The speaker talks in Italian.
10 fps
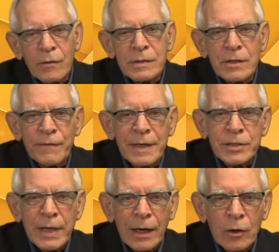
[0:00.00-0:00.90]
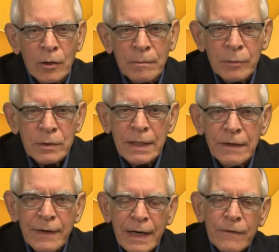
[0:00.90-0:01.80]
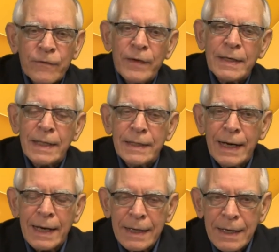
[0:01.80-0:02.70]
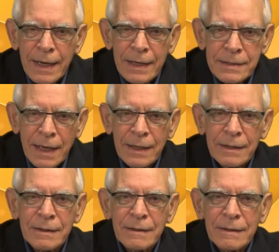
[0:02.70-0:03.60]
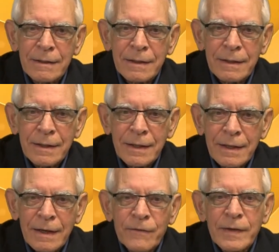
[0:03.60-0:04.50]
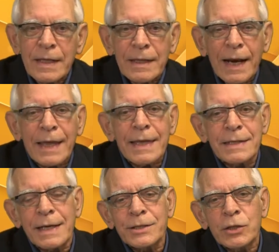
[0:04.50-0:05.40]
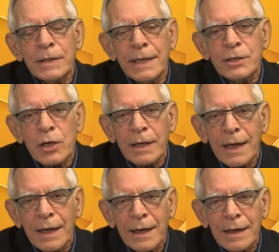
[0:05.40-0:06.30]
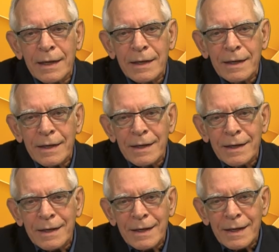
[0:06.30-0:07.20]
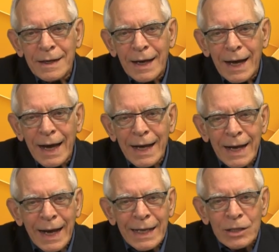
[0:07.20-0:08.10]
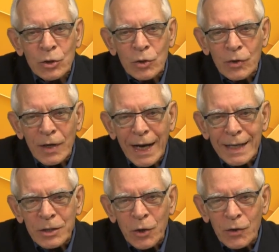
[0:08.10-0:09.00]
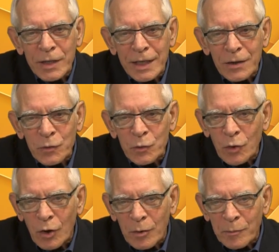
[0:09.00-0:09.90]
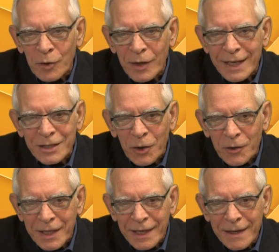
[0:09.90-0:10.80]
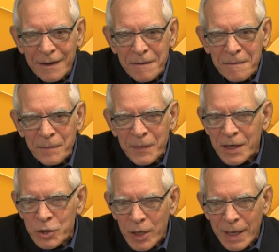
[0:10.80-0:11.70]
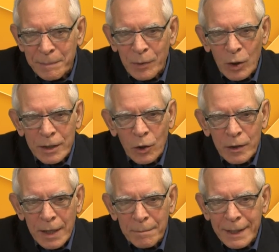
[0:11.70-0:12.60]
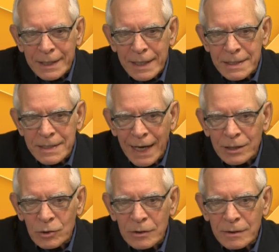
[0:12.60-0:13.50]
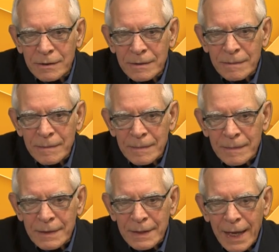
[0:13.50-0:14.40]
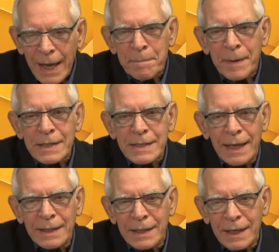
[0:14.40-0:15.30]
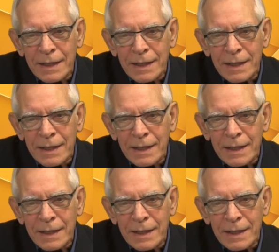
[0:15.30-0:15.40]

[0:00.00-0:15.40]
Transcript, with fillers: Questo Vangelo motiva la fede della Chiesa. La fede della Chiesa ci dice che accanto ad ogni uomo, ad ogni discepolo, ad ogni battezzato, è presente,